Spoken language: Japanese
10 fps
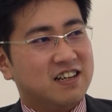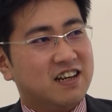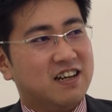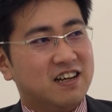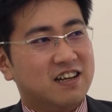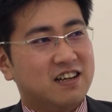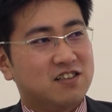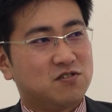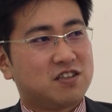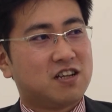えー、
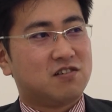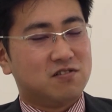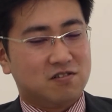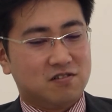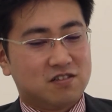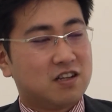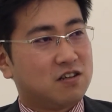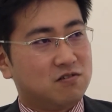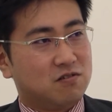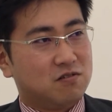それただの、ただ
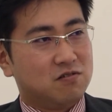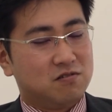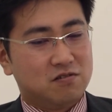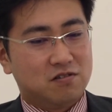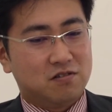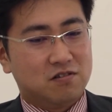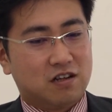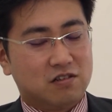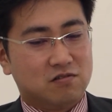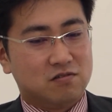の
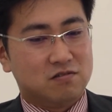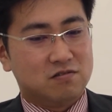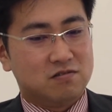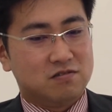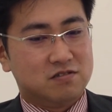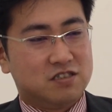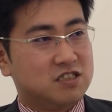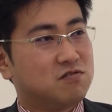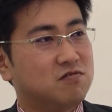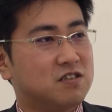あの
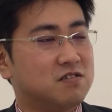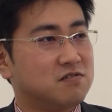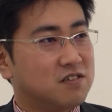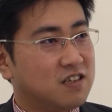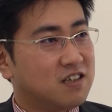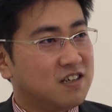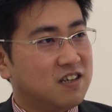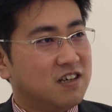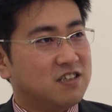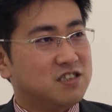自行為ですよね、
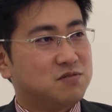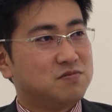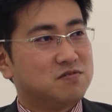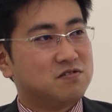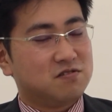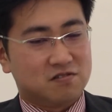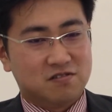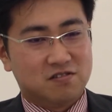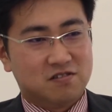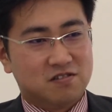うんうん、自分の
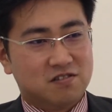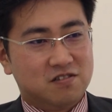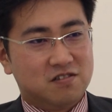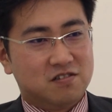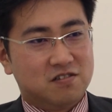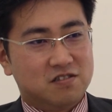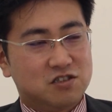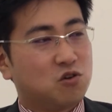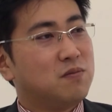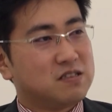
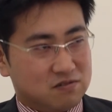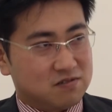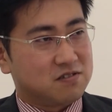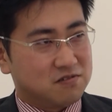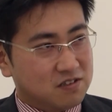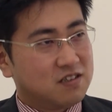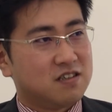自己満足ですよね